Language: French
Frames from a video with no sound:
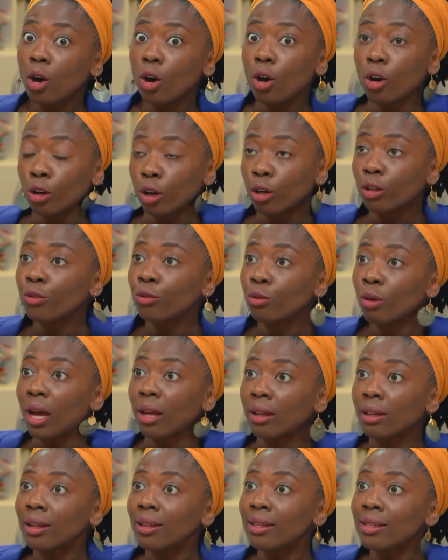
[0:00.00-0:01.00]
encore une
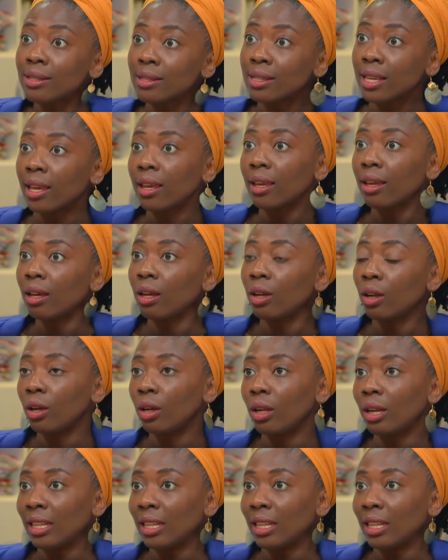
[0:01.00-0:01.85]
fois, c'est euh,